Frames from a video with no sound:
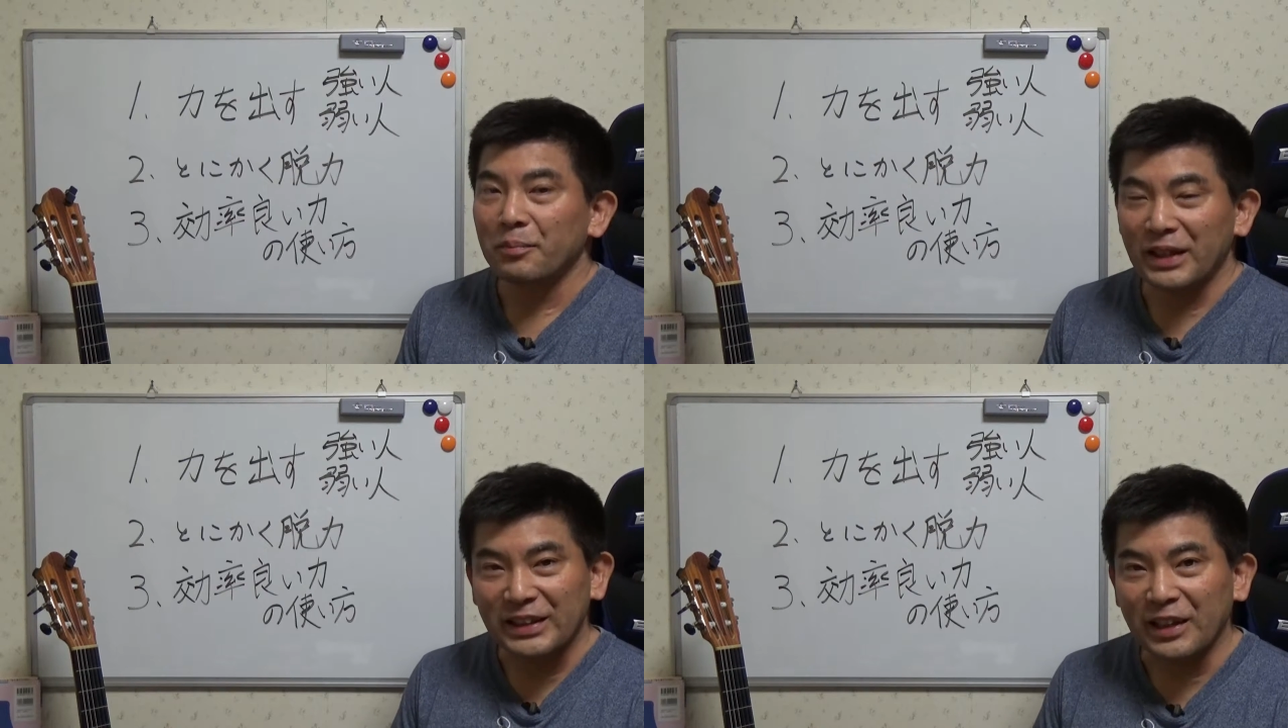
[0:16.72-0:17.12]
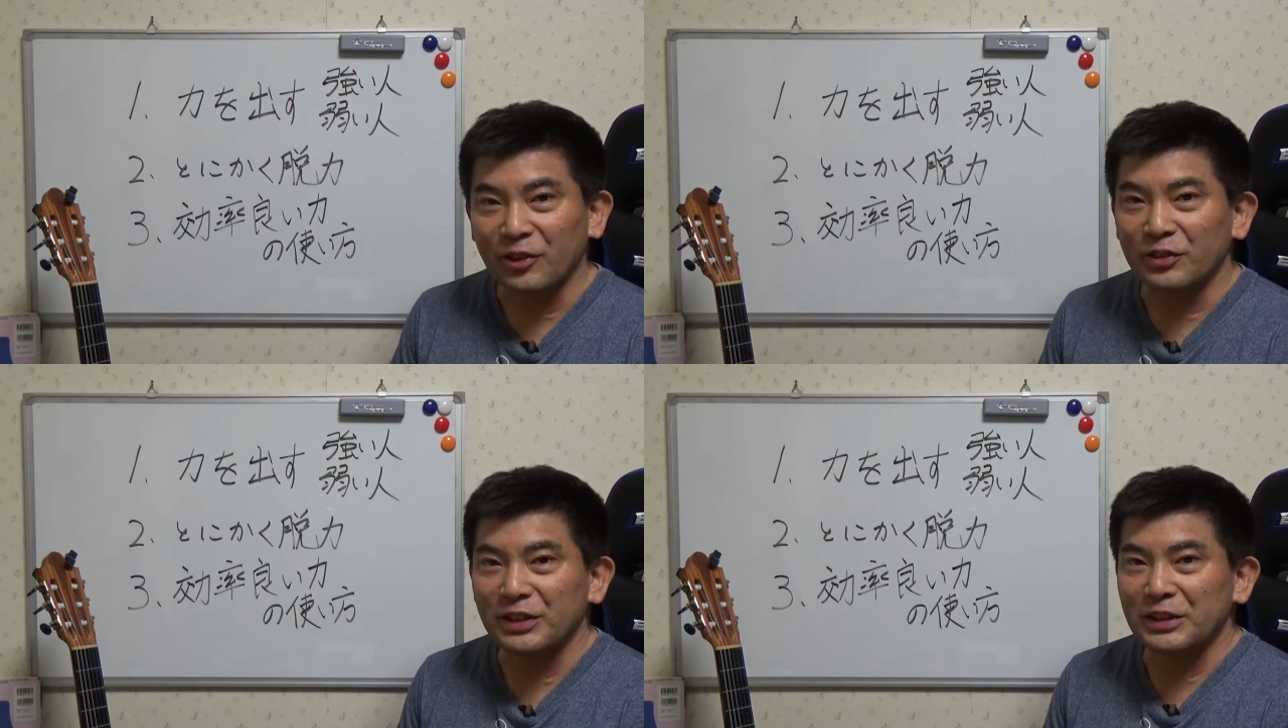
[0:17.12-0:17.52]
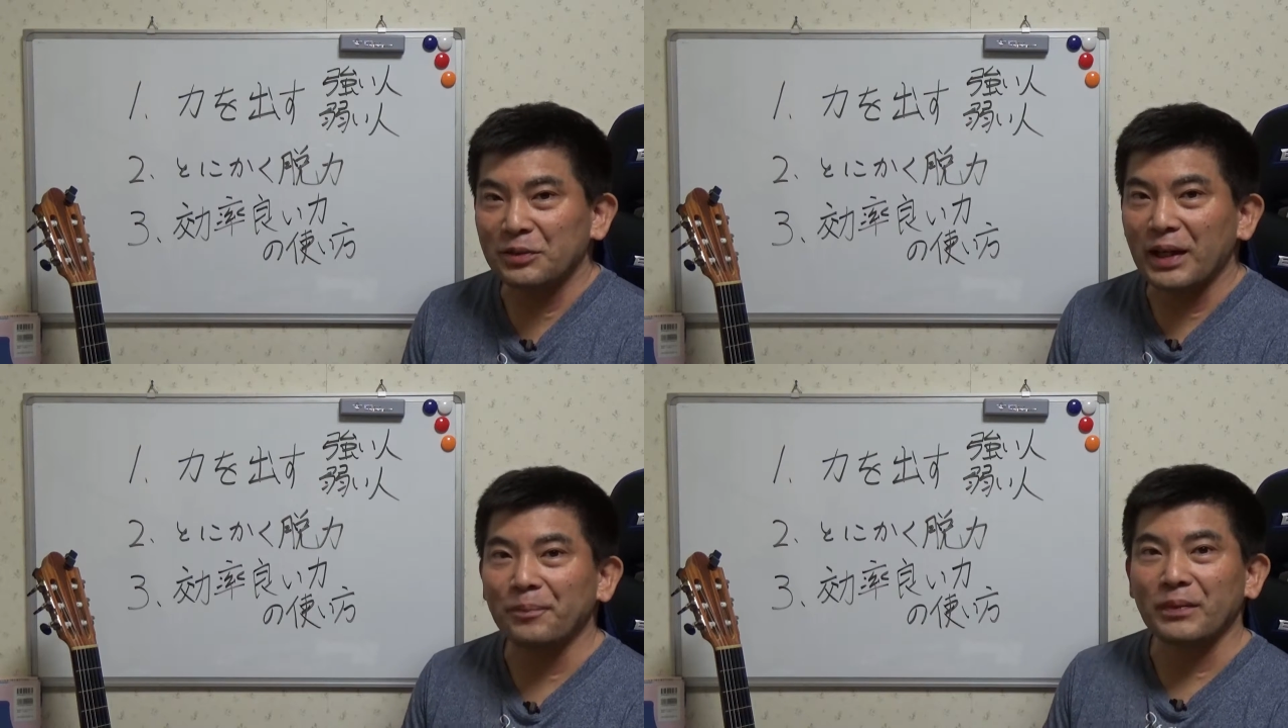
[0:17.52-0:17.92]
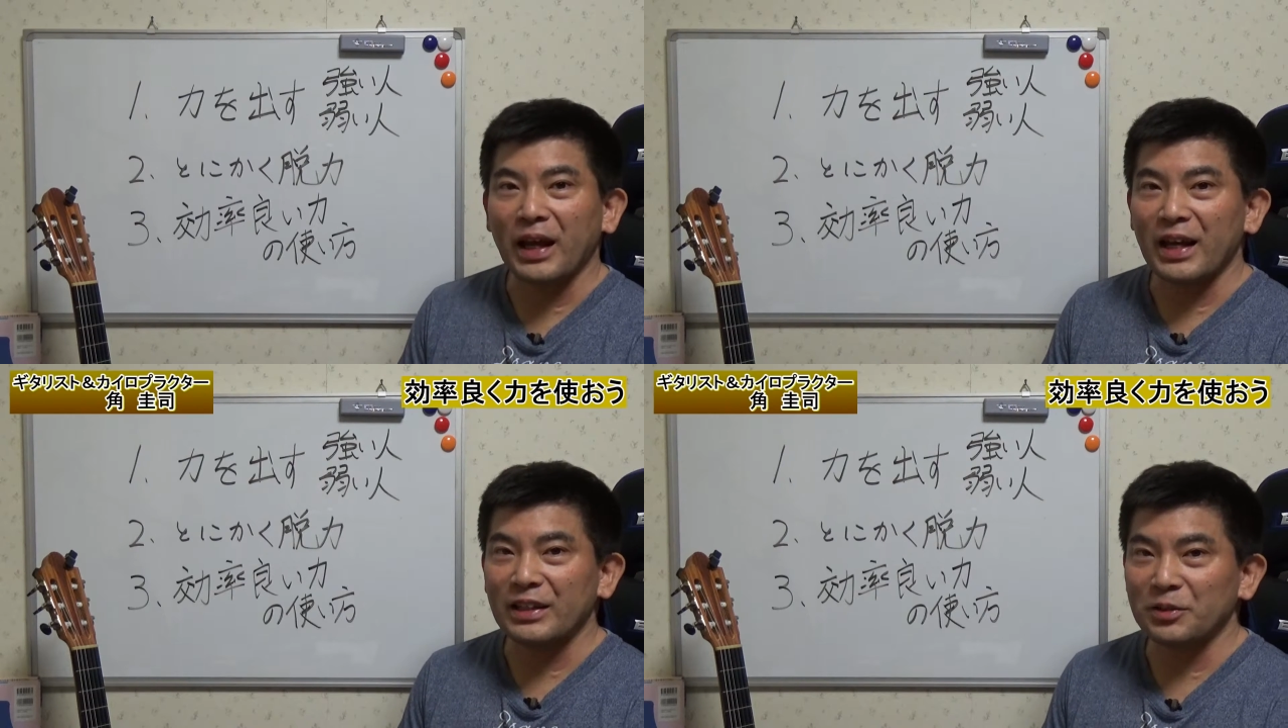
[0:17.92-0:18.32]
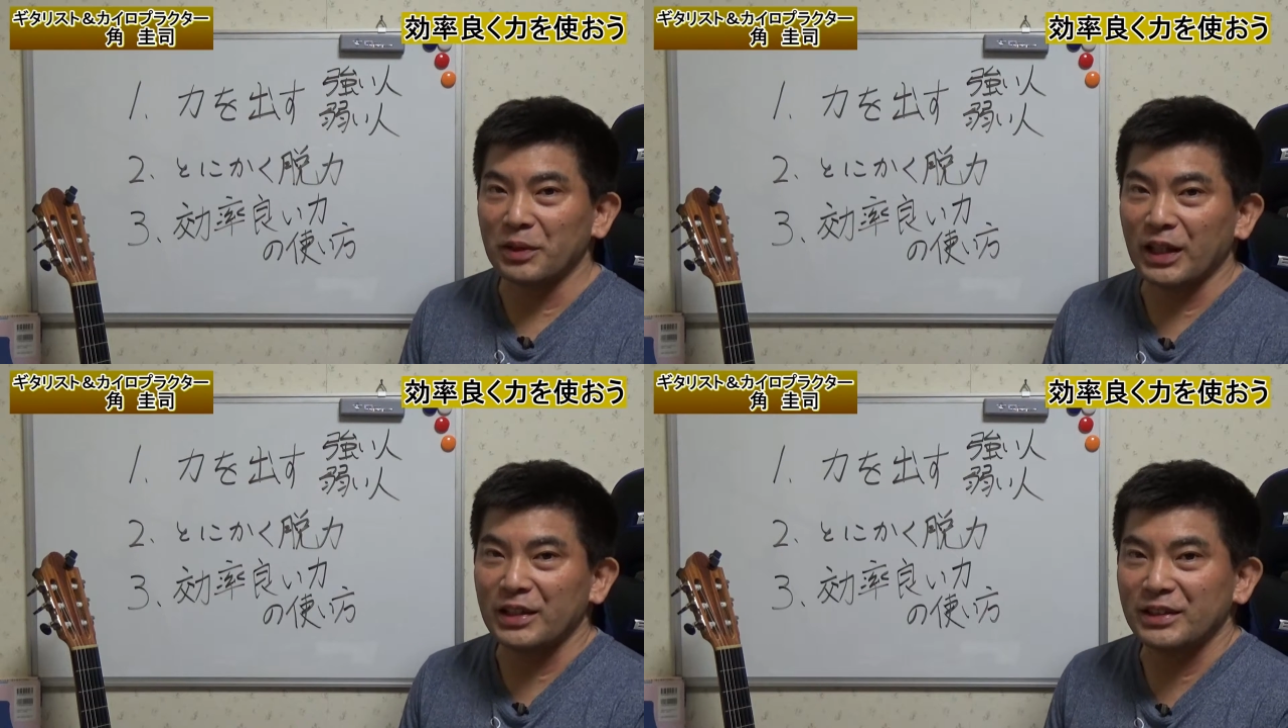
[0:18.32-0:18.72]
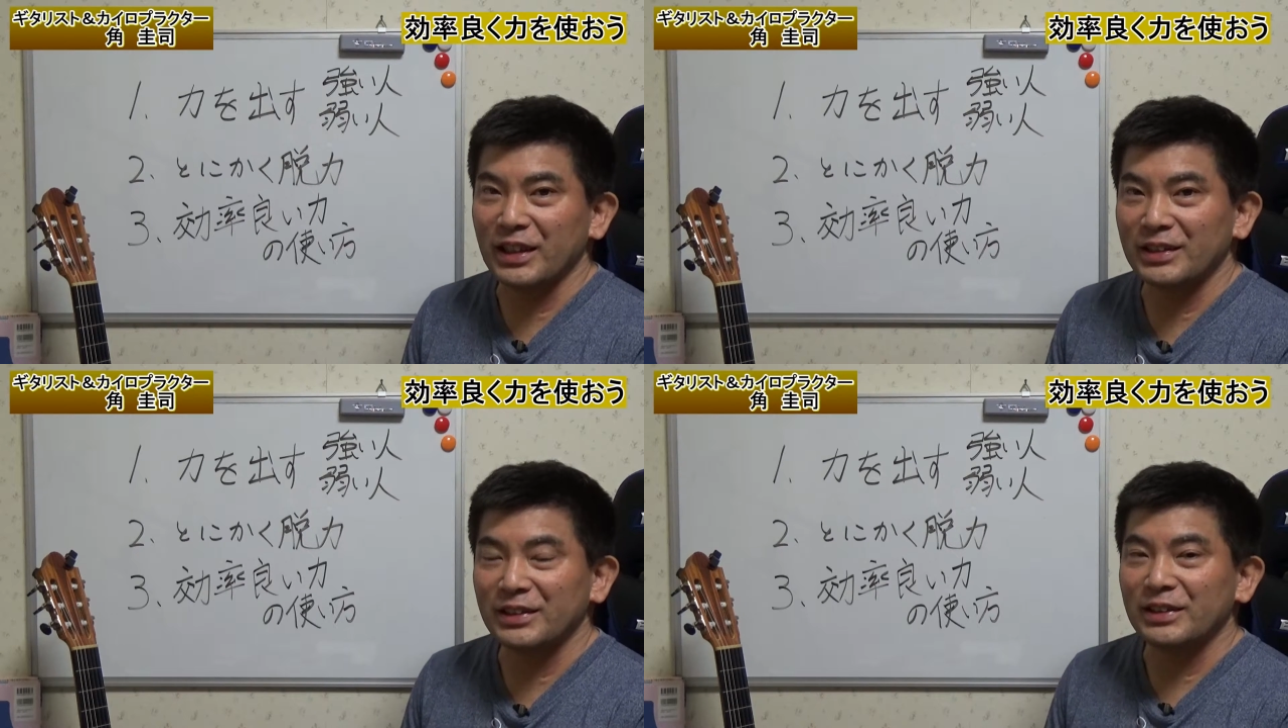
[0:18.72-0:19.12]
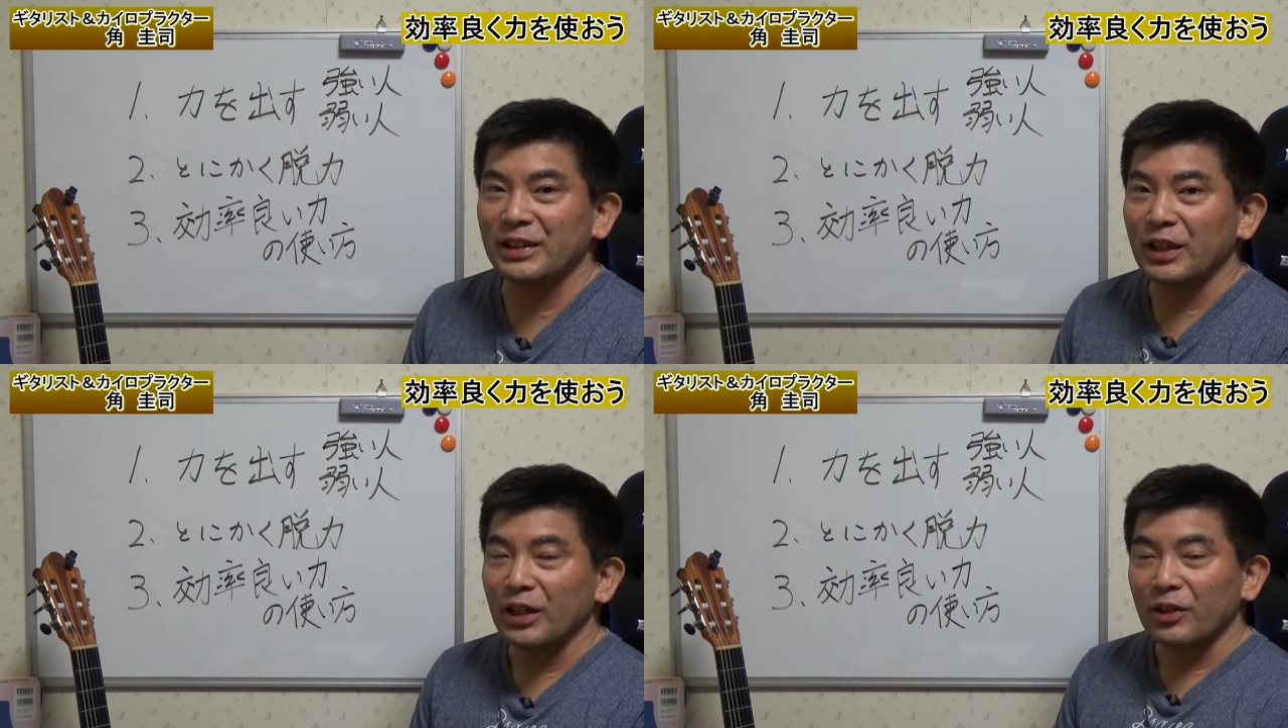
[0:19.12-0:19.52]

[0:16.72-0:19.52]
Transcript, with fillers: 皆さんこんにちは、住圭史です。